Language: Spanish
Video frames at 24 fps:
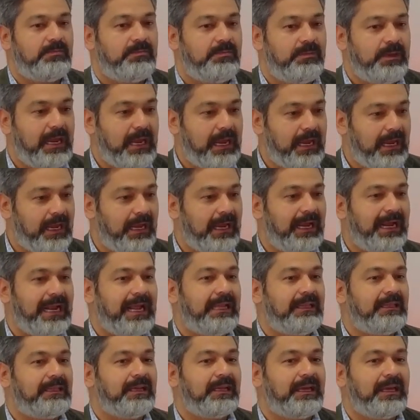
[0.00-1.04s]
bien en
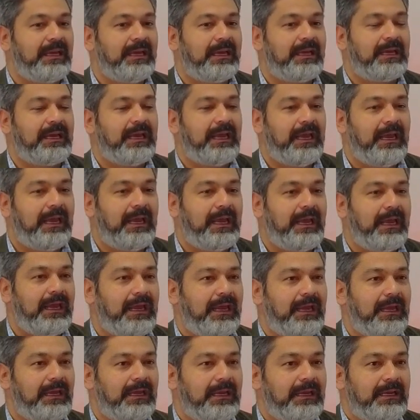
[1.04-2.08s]
grande, que,
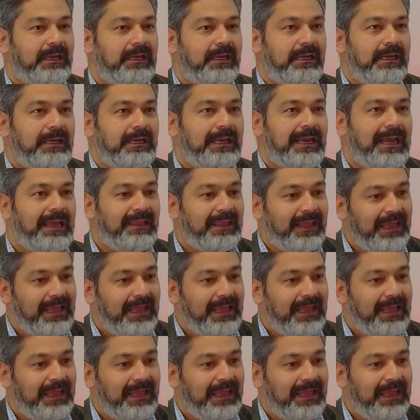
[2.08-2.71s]
que,